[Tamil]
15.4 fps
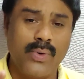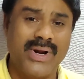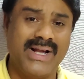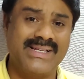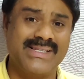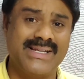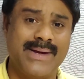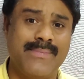ஒரு
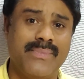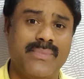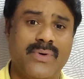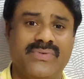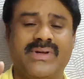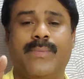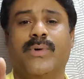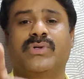எக்ஸாம்
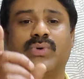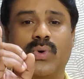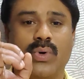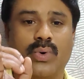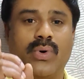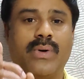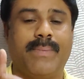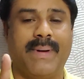சப்போஸ்
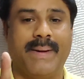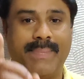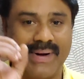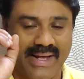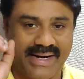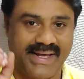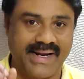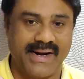உங்களுக்கு ஒரு
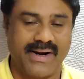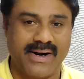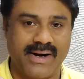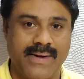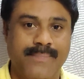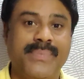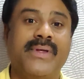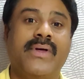பேப்பர் அறிய
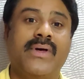இருக்குன்னா